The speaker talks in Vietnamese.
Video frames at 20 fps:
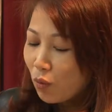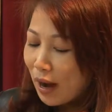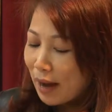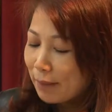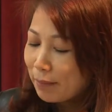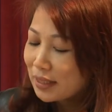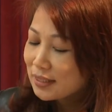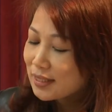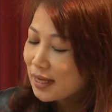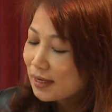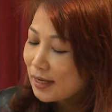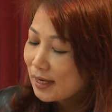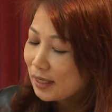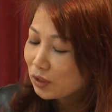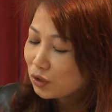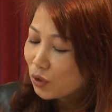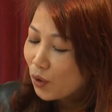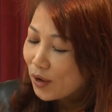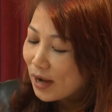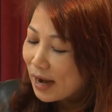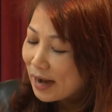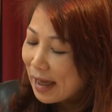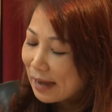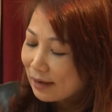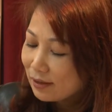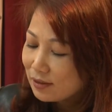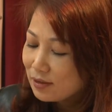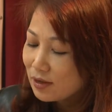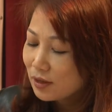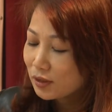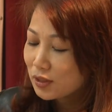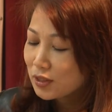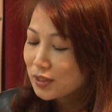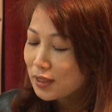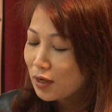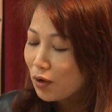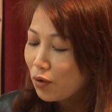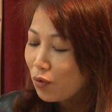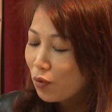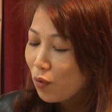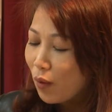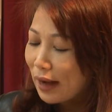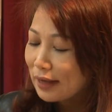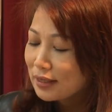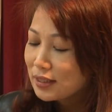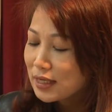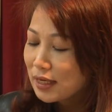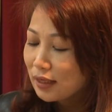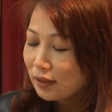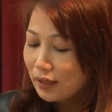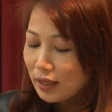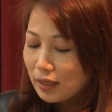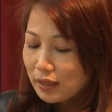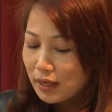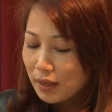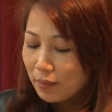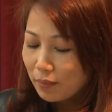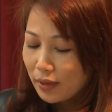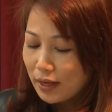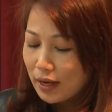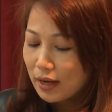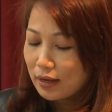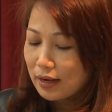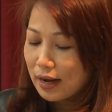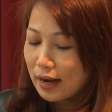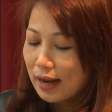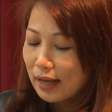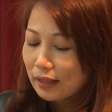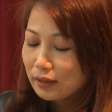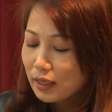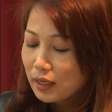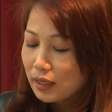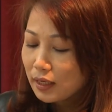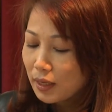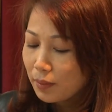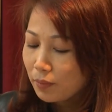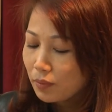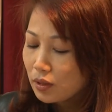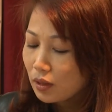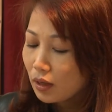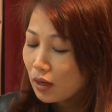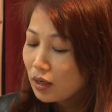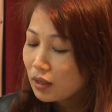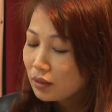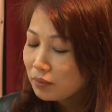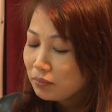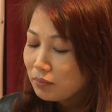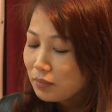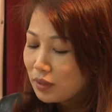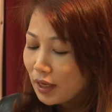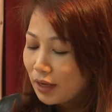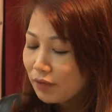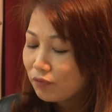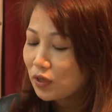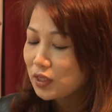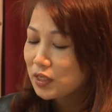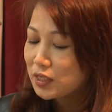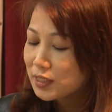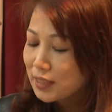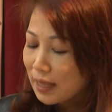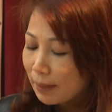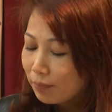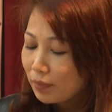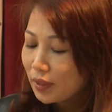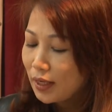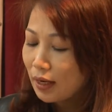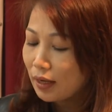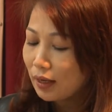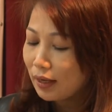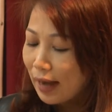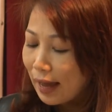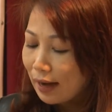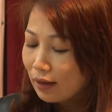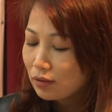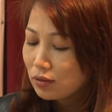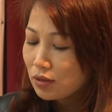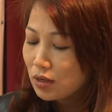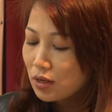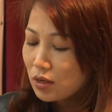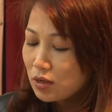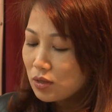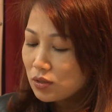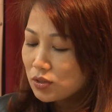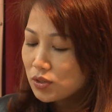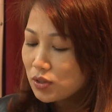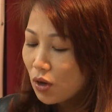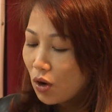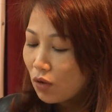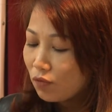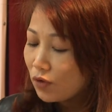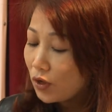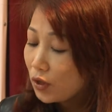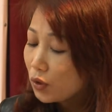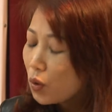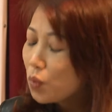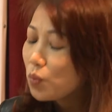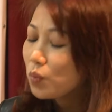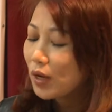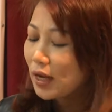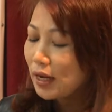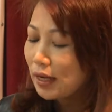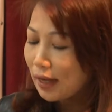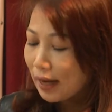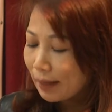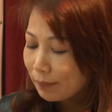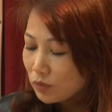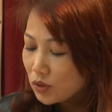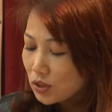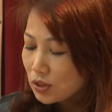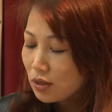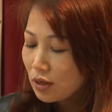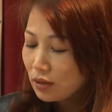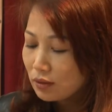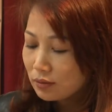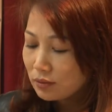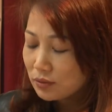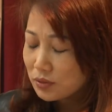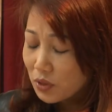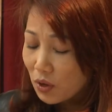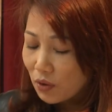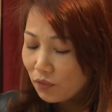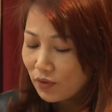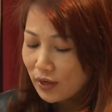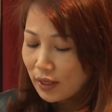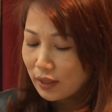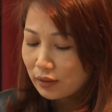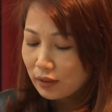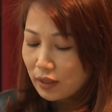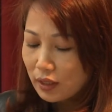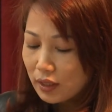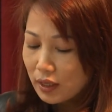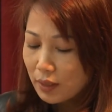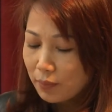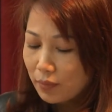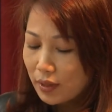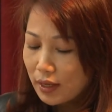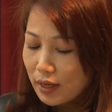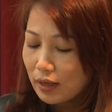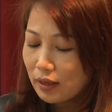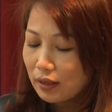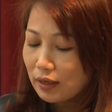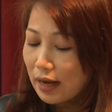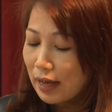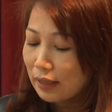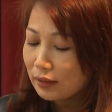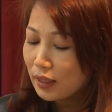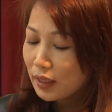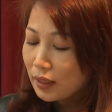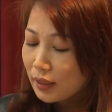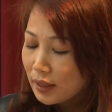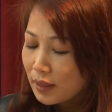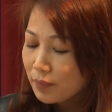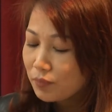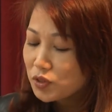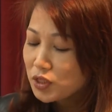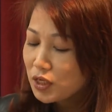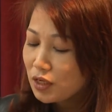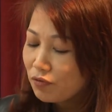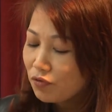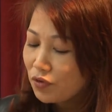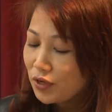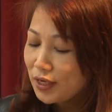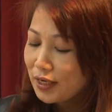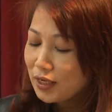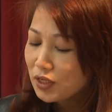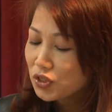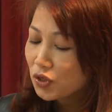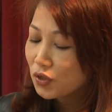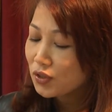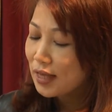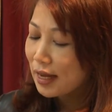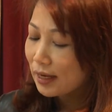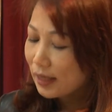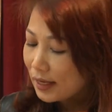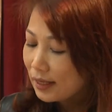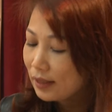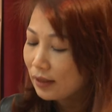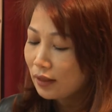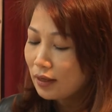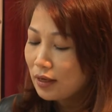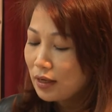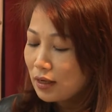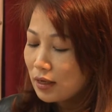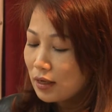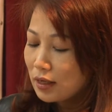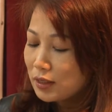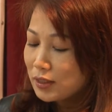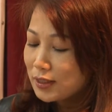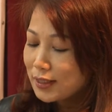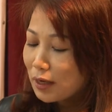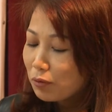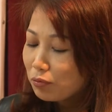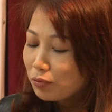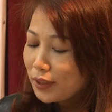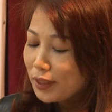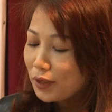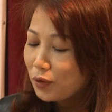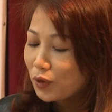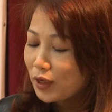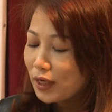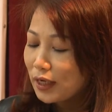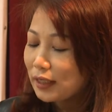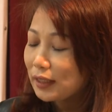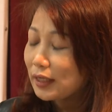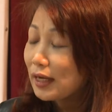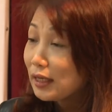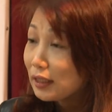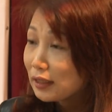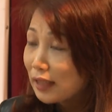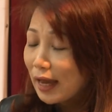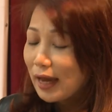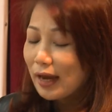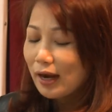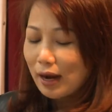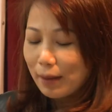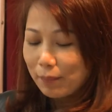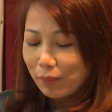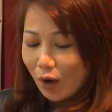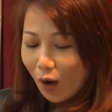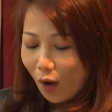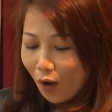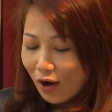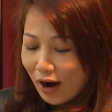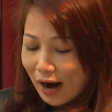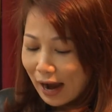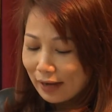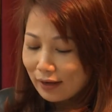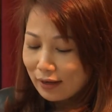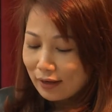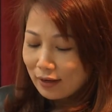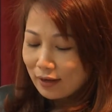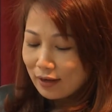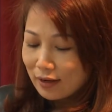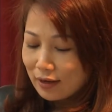quả mà gia đình tôi đã đạt được sau quá trình tiết kiệm điện là đã tiết kiệm được hơn 10% điện năng so với cùng kỳ năm trước. Do vậy, tiết kiệm điện là tiết kiệm chi phí cho gia đình trong điều kiện kinh tế gặp khó khăn